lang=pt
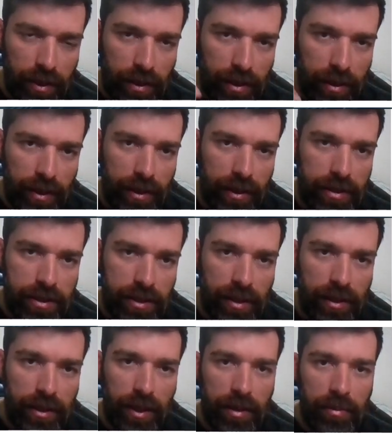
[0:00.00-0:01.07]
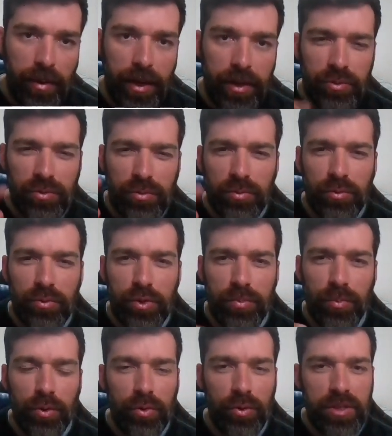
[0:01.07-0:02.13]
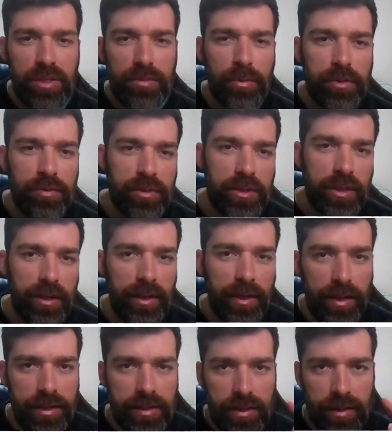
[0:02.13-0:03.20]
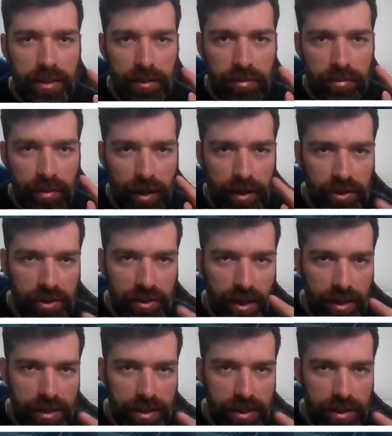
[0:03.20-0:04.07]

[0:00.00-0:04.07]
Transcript: clica nesse link aí embaixo, um dos botões depois você clicar nesse link vai te dar